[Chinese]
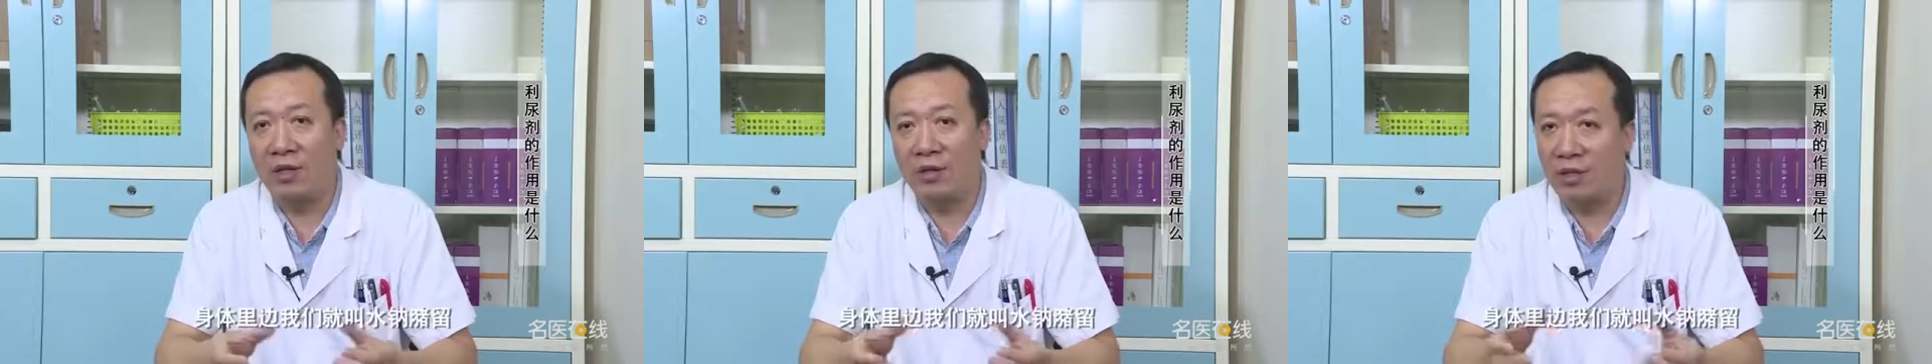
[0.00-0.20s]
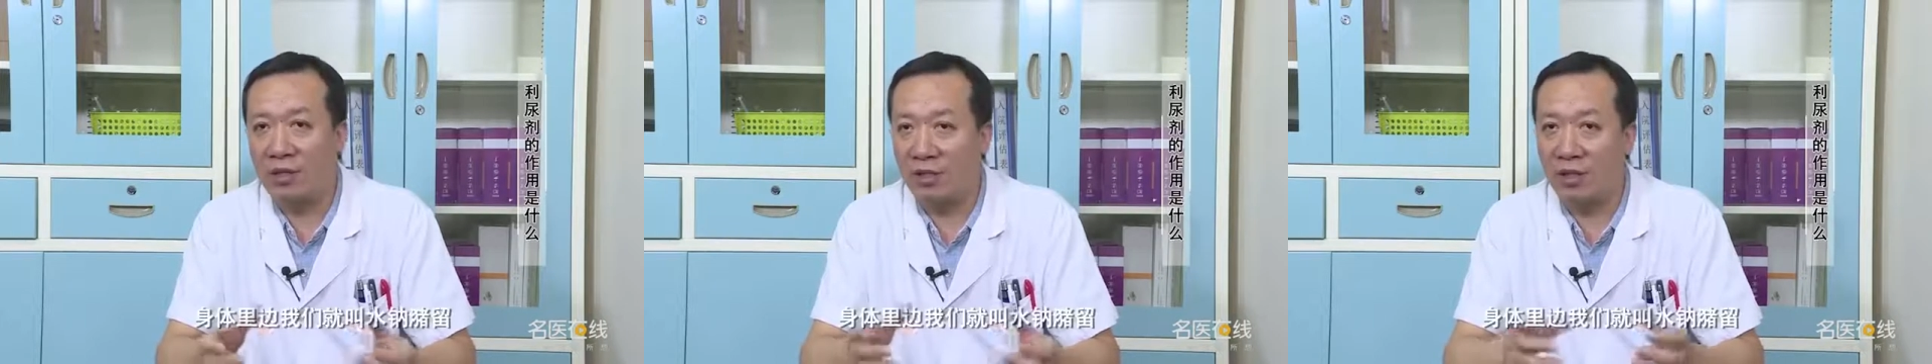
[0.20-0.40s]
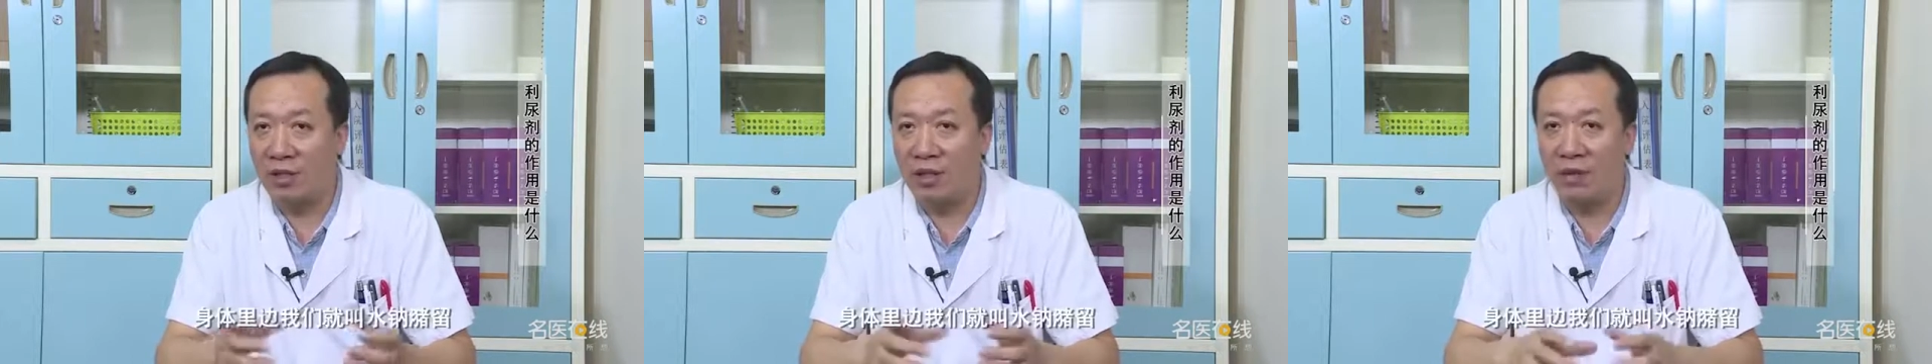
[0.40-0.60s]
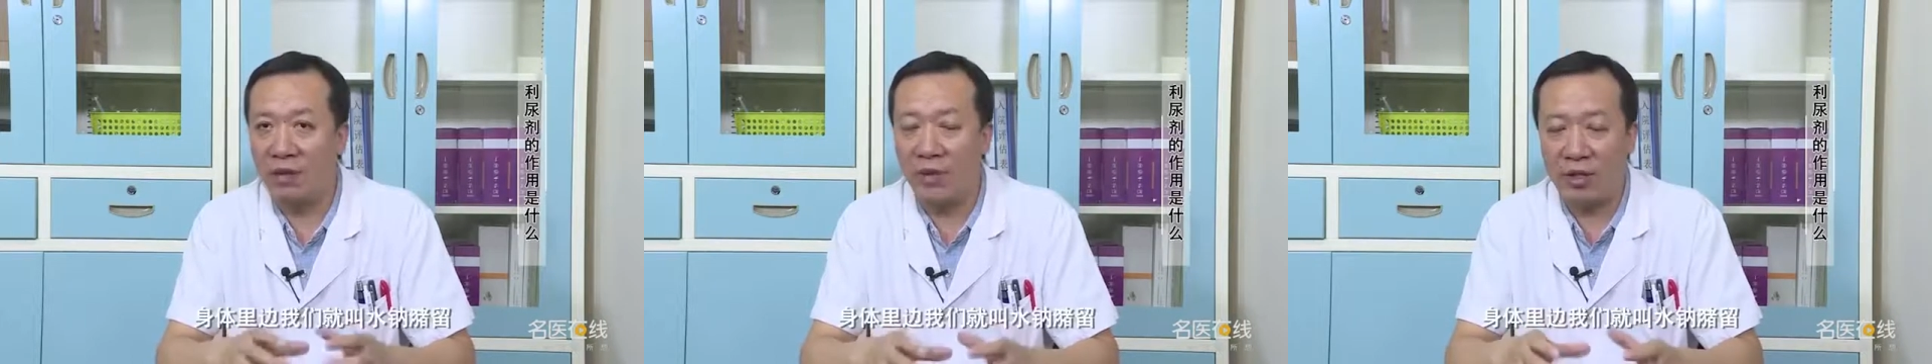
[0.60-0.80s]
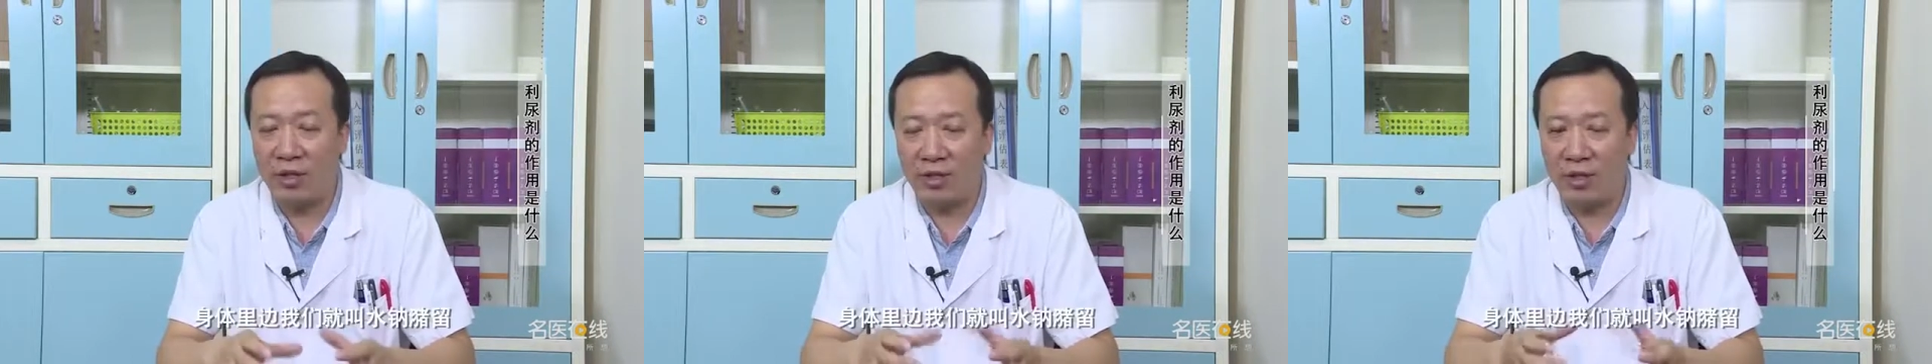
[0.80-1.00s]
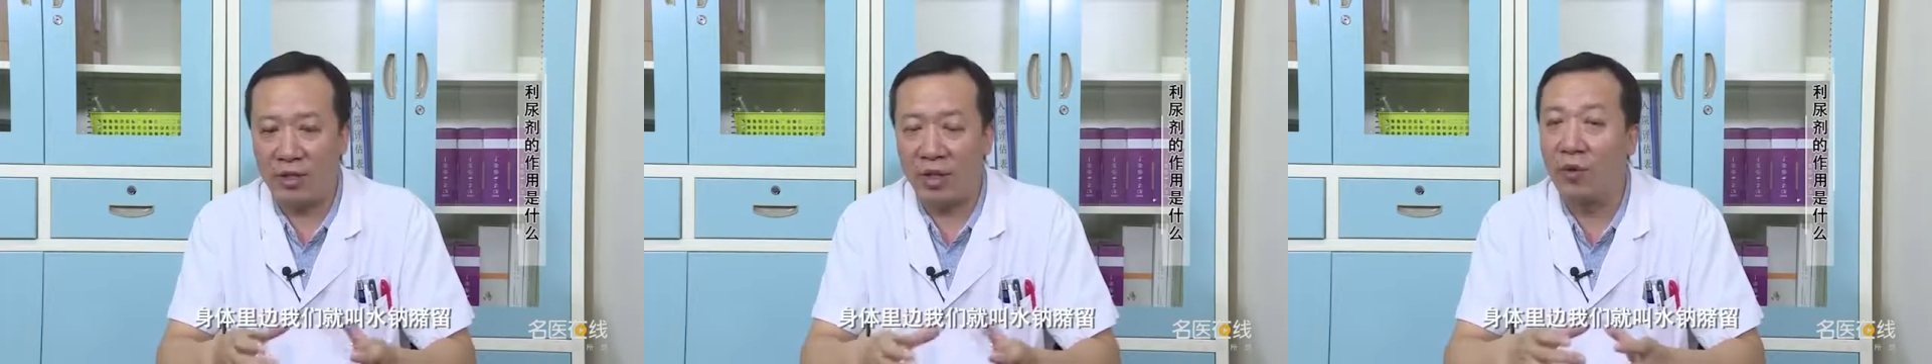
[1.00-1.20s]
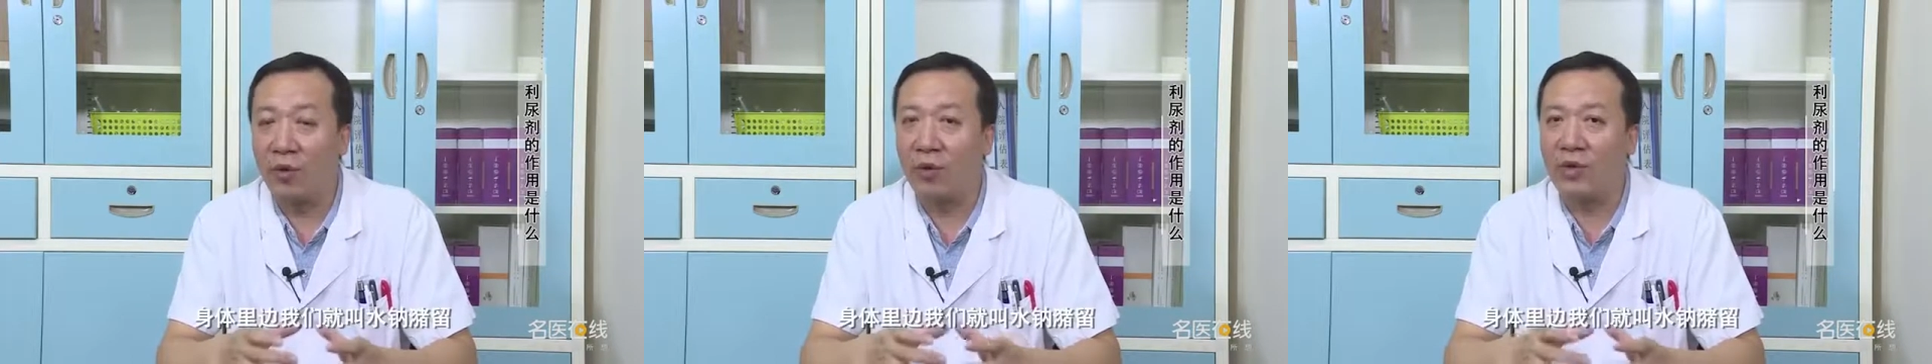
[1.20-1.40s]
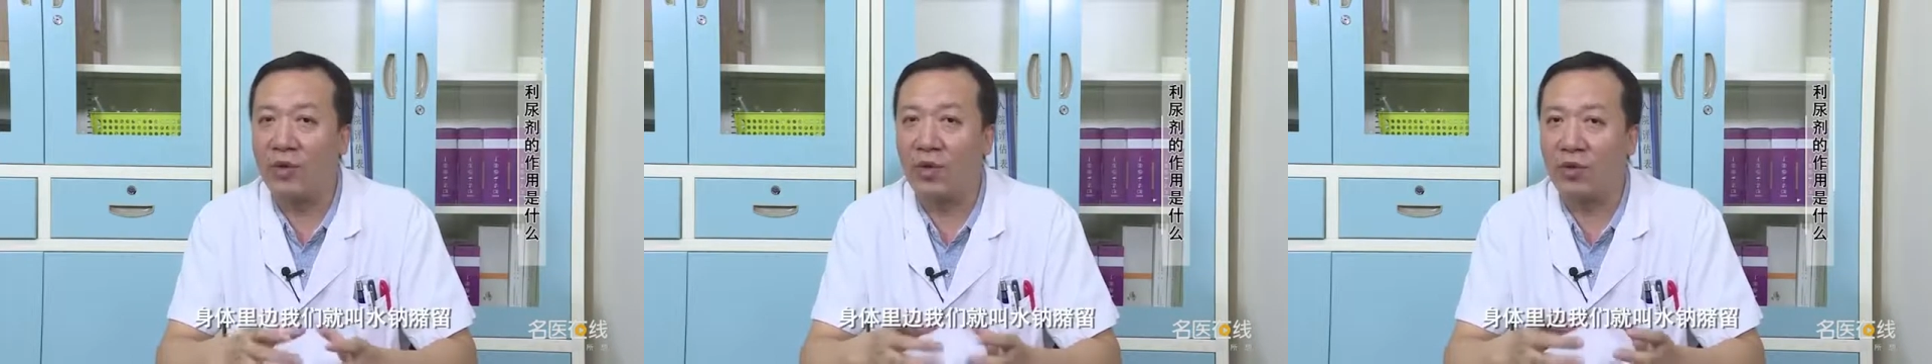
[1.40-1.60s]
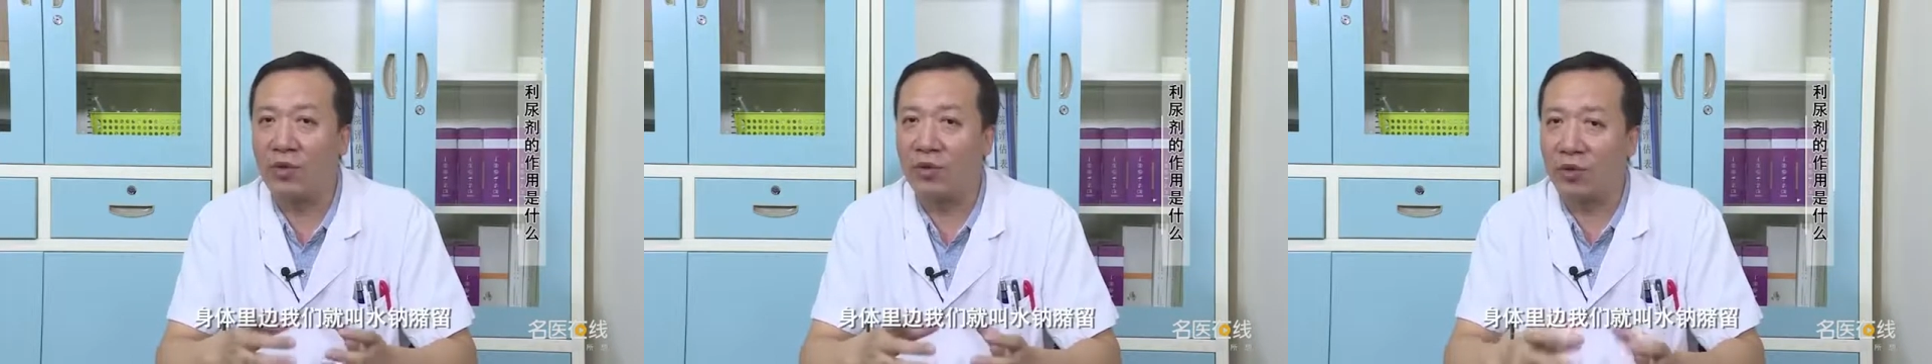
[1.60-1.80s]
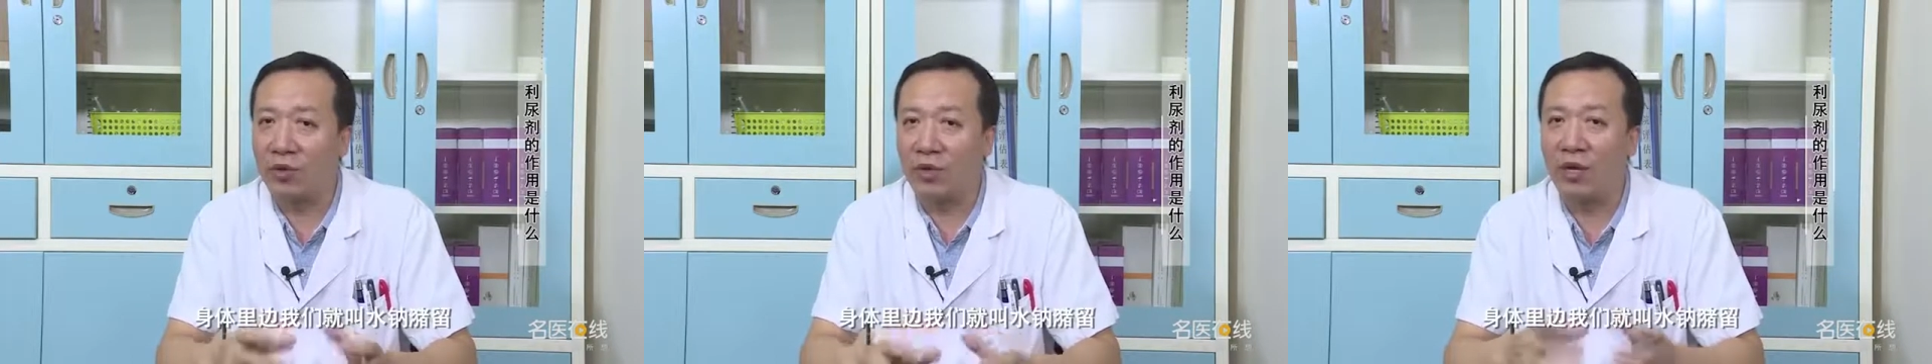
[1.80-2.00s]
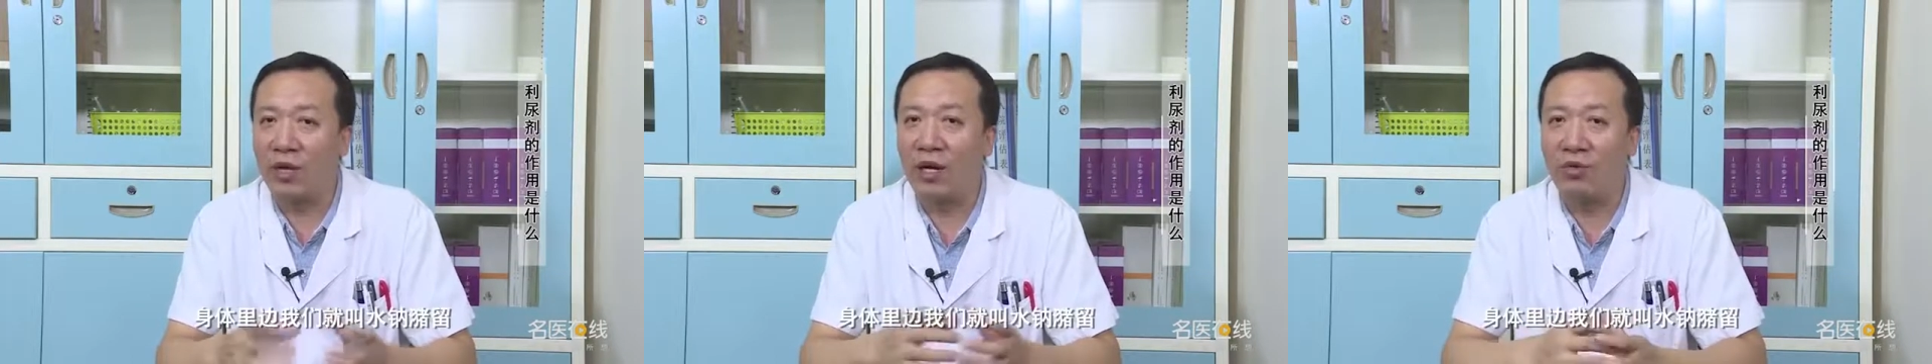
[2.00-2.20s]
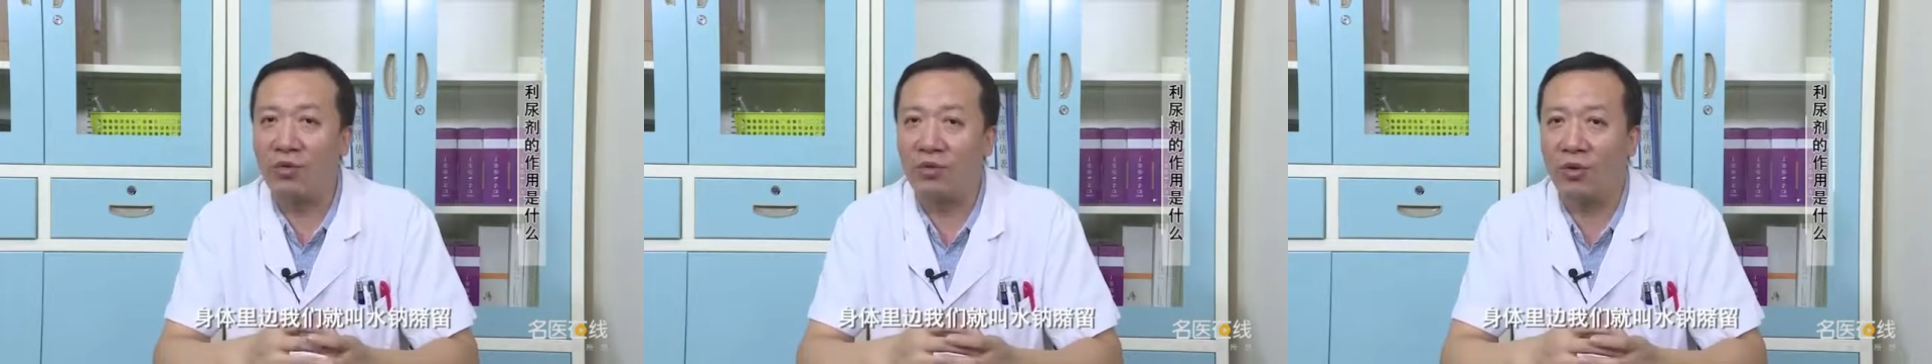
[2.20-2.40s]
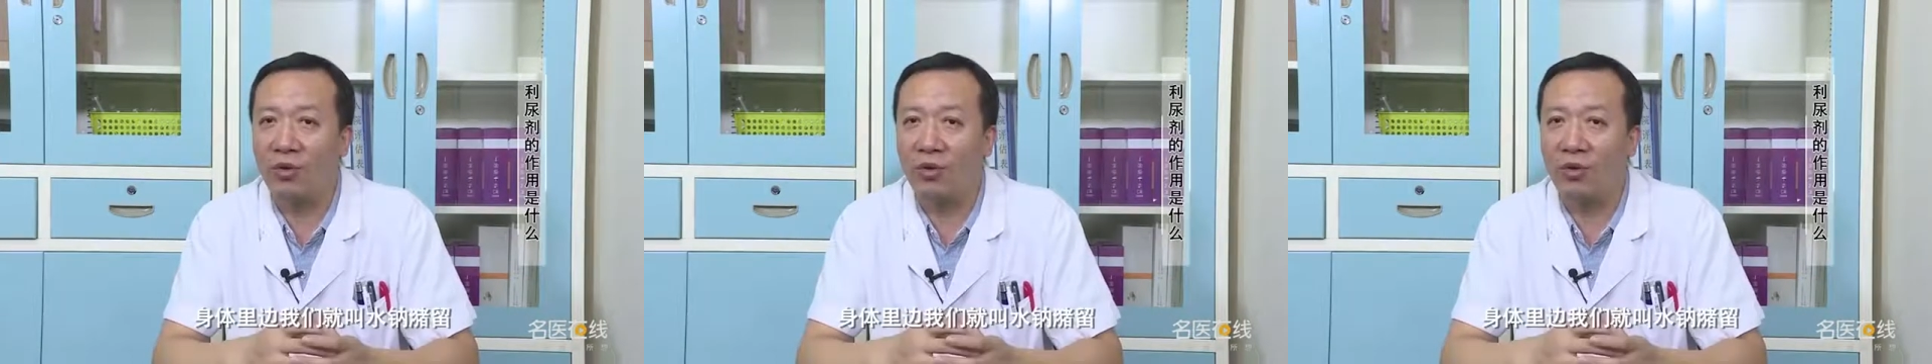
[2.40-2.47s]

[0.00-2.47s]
身体里边就像我们叫水钠储